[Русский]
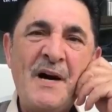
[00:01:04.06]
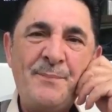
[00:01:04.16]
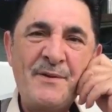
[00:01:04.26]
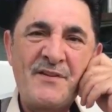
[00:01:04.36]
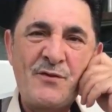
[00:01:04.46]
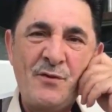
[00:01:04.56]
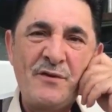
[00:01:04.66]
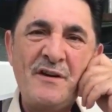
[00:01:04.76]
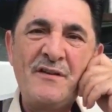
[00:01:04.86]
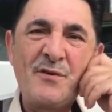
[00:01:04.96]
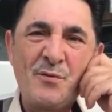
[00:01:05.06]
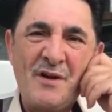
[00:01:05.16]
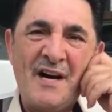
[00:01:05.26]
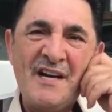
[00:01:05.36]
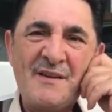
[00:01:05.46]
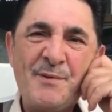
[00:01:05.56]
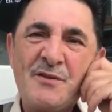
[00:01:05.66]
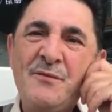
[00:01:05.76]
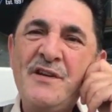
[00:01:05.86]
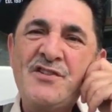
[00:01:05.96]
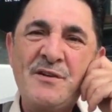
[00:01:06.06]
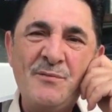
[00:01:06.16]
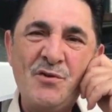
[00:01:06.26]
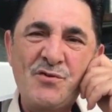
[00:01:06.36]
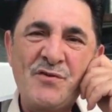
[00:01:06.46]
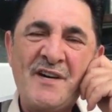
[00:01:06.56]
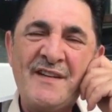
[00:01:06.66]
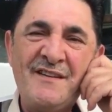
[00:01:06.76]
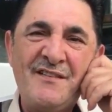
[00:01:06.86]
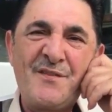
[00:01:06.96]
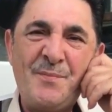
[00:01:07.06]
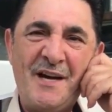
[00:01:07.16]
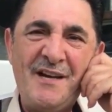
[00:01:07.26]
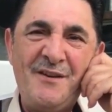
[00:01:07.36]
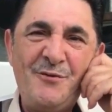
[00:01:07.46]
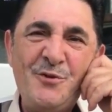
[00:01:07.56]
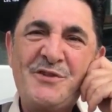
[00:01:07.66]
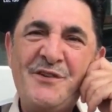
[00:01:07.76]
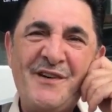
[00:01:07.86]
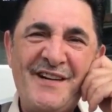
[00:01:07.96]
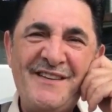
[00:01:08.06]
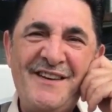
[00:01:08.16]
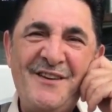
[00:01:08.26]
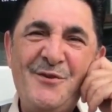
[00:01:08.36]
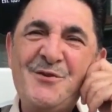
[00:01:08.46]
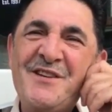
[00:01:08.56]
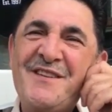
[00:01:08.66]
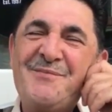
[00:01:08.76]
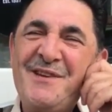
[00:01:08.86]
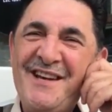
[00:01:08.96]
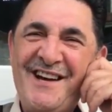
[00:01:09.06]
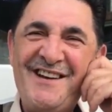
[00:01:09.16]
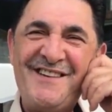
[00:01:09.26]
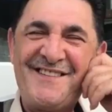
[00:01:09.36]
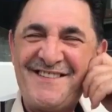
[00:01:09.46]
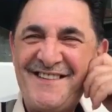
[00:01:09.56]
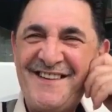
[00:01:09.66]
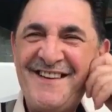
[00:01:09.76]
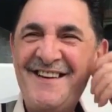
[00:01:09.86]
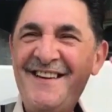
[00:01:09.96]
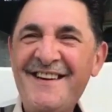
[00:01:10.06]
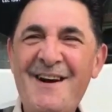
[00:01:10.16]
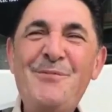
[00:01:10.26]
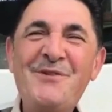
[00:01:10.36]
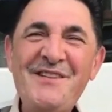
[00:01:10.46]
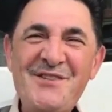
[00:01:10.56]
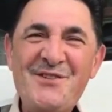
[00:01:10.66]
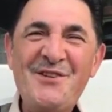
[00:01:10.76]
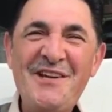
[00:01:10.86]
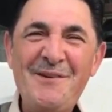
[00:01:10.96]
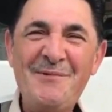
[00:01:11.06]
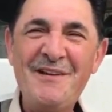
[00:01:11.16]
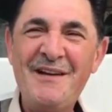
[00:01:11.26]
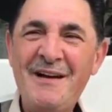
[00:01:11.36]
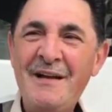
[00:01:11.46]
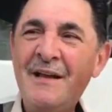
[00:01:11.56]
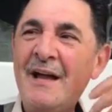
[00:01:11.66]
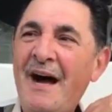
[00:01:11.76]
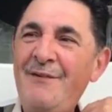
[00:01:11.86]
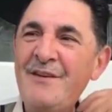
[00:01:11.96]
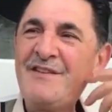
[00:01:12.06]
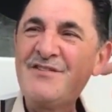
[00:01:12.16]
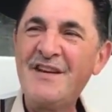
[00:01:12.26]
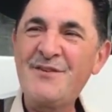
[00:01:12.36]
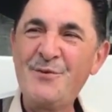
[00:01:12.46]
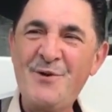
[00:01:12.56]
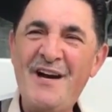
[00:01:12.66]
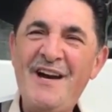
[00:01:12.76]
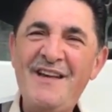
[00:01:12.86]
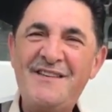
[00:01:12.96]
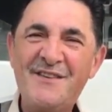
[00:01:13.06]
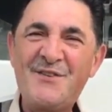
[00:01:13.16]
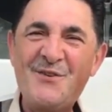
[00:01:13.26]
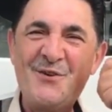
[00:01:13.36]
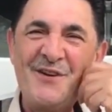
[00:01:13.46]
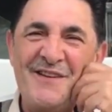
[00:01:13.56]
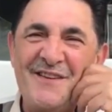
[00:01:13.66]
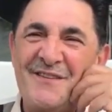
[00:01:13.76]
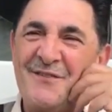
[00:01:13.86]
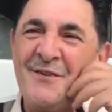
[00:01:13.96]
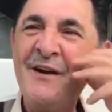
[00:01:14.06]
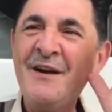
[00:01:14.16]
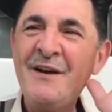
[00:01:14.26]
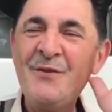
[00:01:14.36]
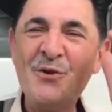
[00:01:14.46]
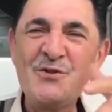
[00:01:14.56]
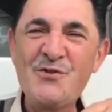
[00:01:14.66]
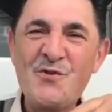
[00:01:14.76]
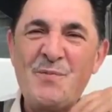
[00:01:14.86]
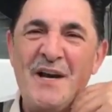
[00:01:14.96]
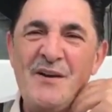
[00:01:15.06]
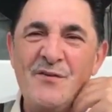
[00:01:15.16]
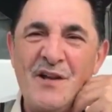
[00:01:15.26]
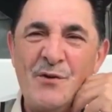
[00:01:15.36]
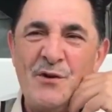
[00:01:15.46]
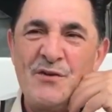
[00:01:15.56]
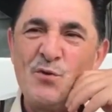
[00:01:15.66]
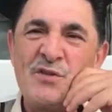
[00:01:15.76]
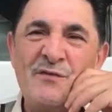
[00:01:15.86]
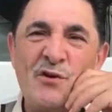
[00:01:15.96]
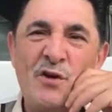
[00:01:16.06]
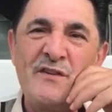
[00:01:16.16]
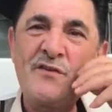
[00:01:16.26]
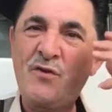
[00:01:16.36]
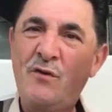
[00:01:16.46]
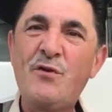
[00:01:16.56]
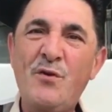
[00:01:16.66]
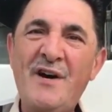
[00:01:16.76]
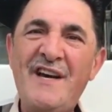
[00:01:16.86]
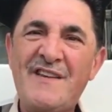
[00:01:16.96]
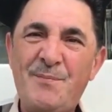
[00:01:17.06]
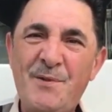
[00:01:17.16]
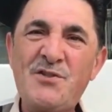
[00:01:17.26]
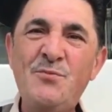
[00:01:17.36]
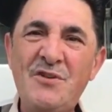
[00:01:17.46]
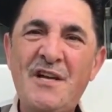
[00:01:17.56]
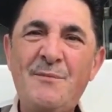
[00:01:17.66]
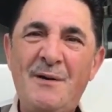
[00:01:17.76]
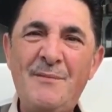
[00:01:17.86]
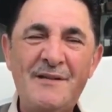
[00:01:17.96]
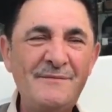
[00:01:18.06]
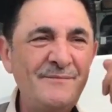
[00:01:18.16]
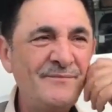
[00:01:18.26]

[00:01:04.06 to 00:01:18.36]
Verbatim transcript: папой ссорились, ругались, потом вечером ночью заходили в спальню, утром ходили, уже смеялись как будто ничего не было. А вот сейчас ругаетесь, ссоритесь, ночью в спальню заходите, утром выходите, снова ругаетесь. Почему так, мама?